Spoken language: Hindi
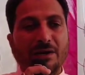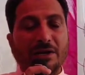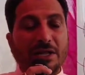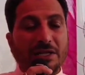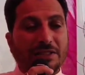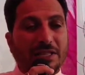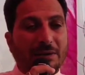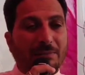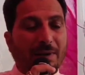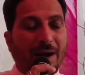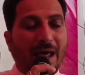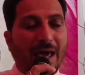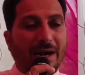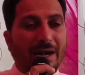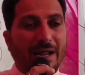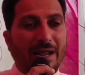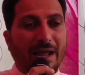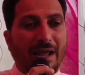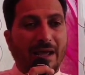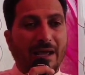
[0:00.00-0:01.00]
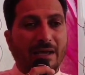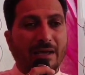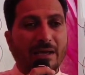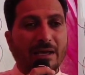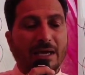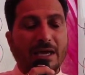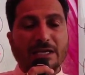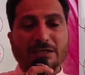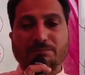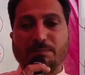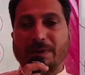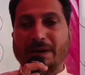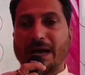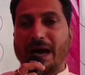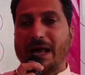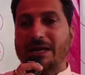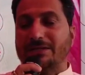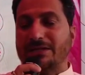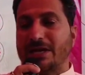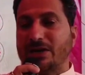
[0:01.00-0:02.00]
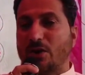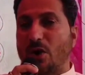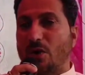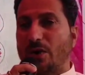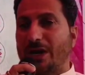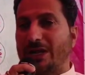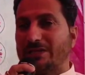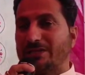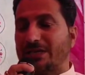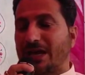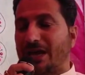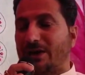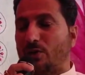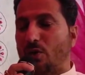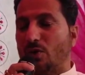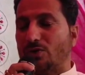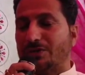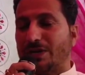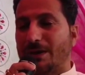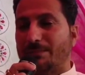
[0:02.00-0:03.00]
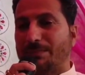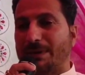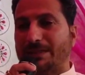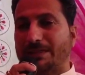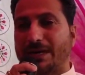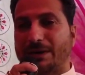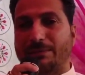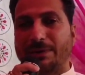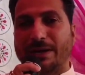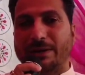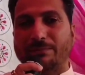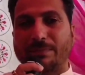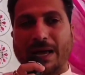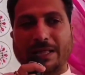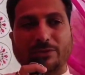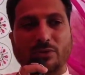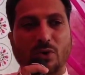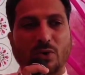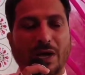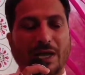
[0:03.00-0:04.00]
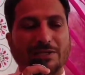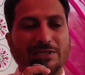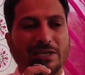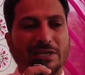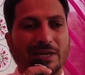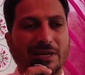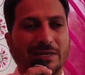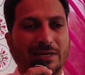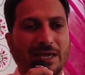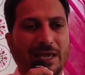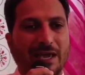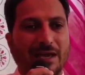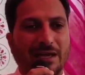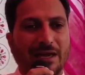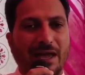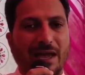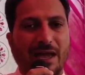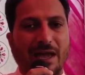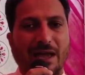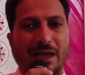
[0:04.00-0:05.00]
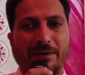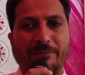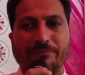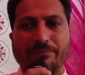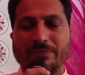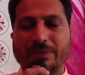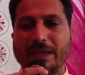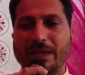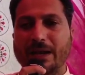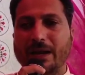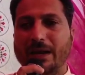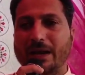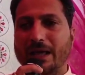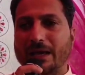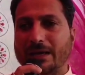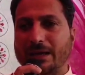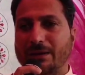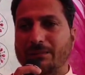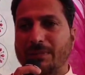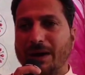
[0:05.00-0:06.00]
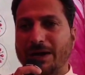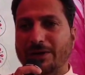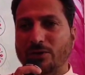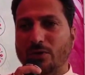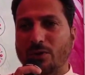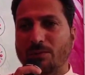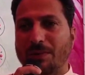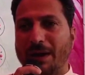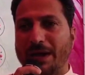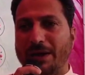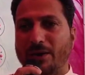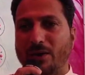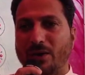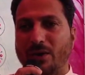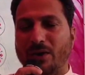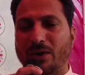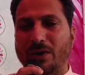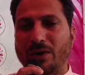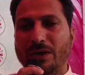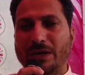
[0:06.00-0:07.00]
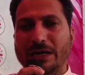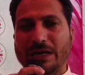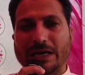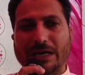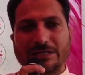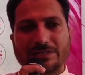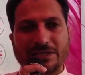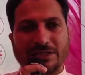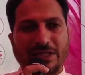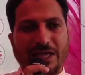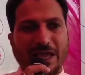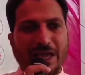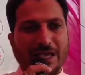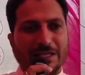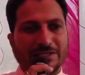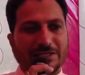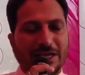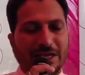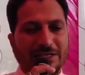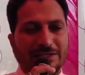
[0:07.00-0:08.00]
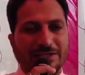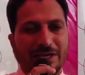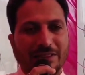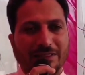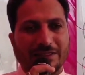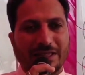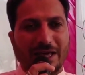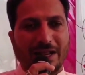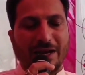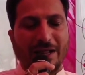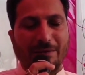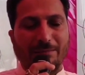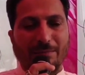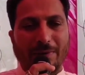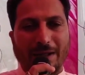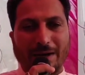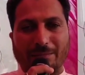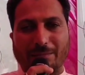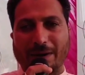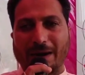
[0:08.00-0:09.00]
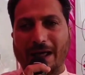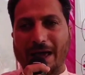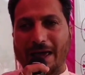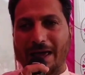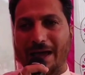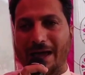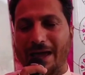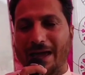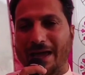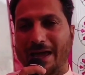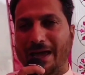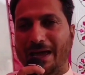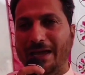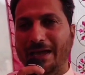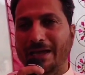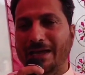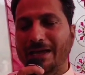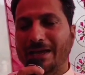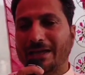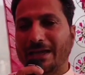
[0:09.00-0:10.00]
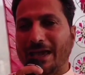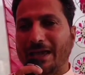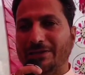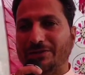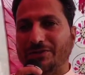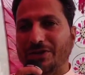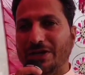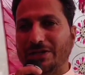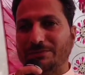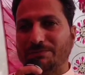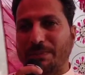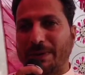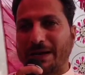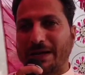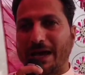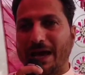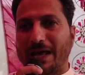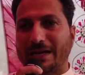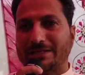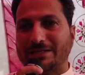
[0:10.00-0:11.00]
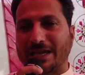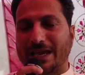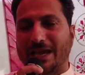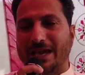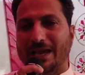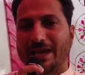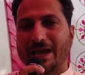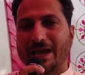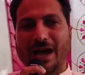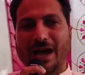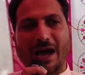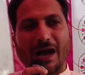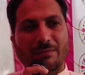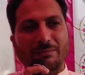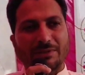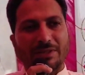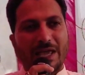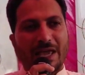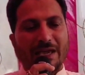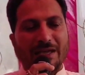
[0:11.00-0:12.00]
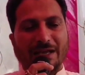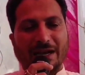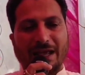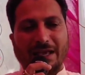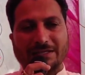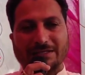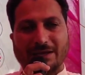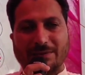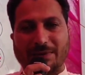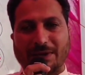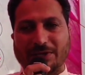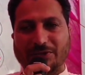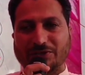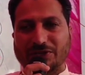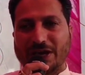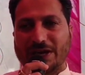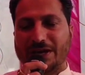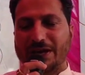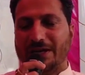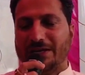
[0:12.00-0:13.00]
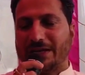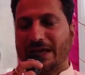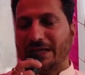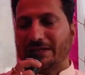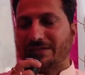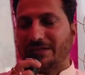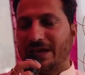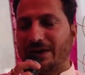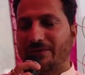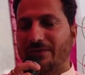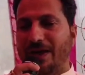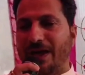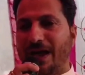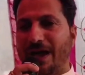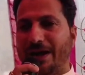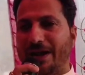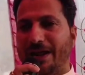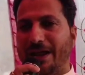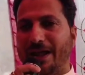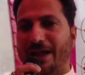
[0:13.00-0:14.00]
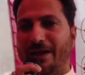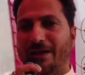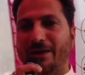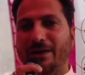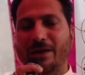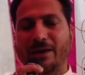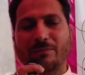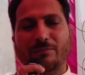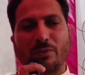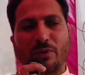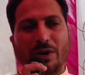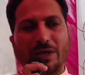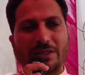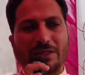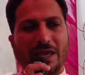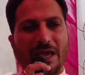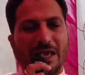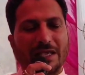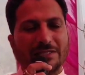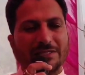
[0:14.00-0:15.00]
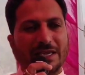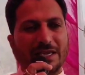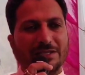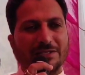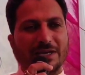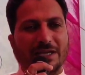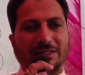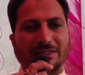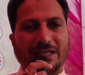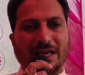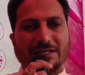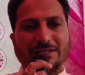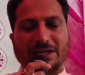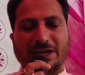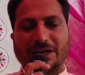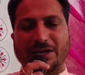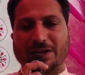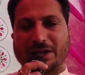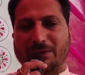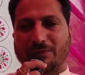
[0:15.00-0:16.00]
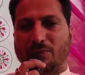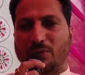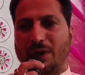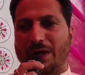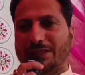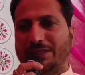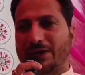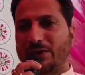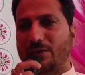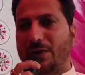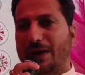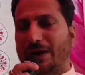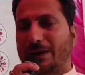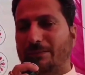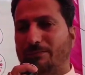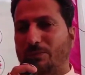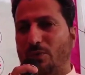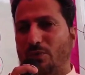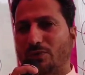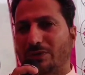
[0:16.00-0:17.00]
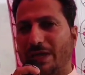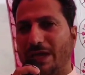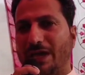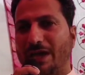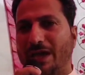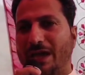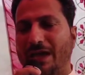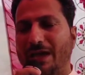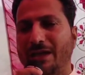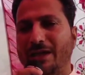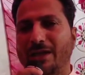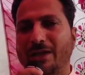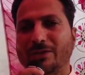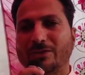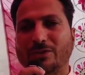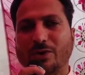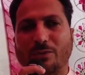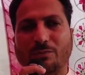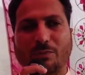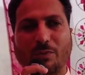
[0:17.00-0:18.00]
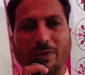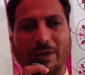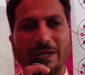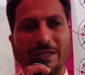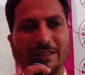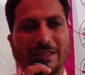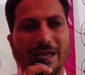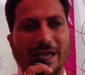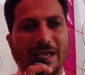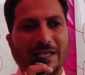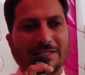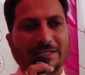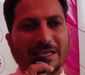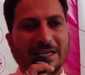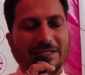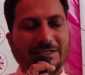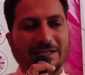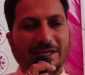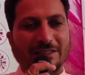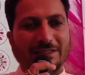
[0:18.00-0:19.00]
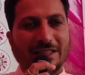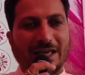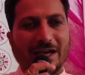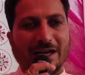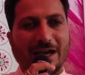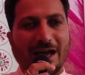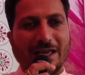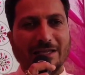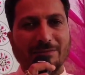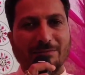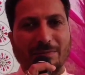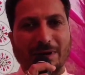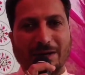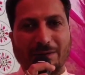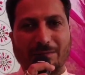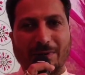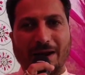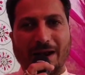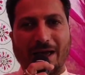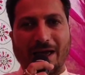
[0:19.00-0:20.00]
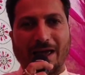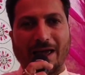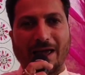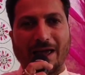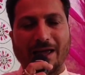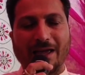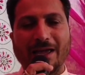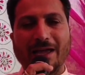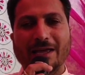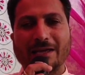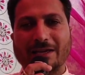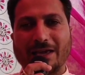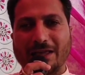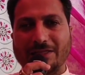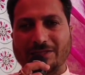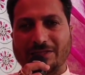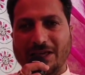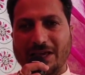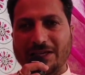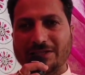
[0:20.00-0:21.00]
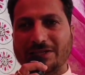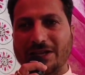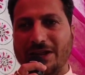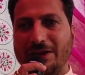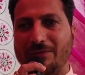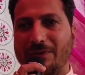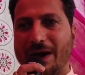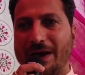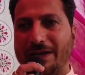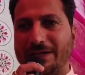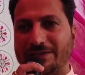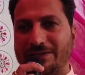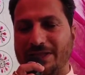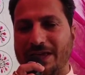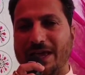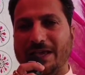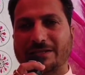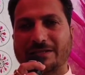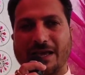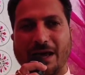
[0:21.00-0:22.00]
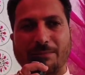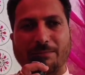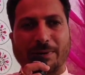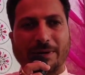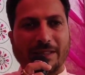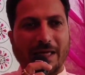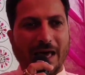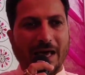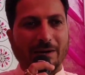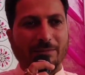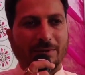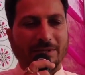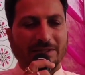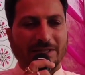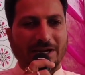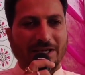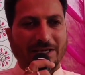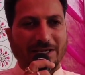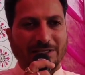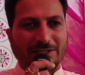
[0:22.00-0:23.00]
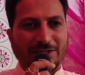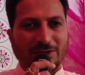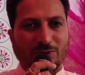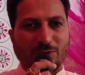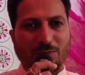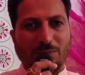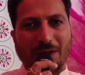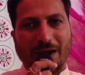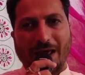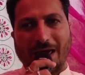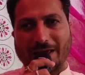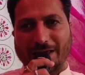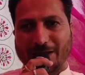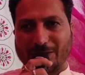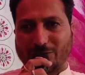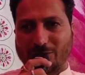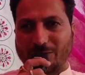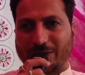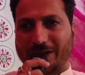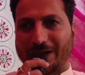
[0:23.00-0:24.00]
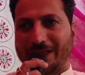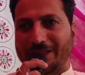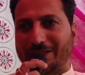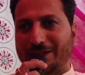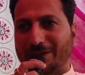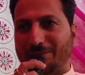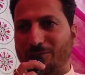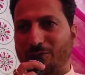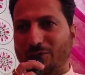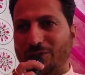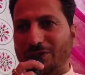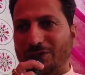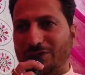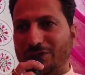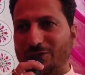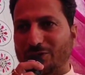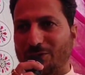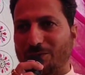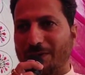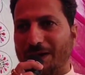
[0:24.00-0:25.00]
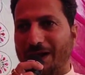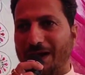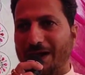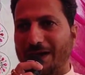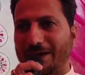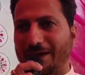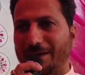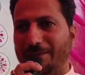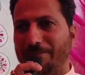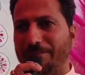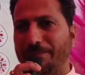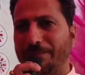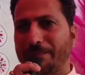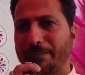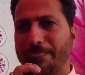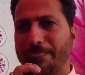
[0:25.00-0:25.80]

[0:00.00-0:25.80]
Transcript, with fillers: नीति बना रहे हैं इस प्रकार से कांग्रेस के घोषणा पत्र में इन बातों का जिक्र किया गया है लेकिन भाइयों बहनों इस देश की जनता ने मन बनाया है कि जिस प्रकार से हम देख रहे हैं सभी चैनल के सर्वे आ रहे हैं पूरी देश की जनता से इंटरव्यू लेते हुए अगर पूछते हैं तो पूरी देश की जनता का आज मन बना है कि तीसरी बार इस देश का प्रधानमंत्री किसी को बनाएंगे तो नरेंद्र मोदी जी को बनाएंगे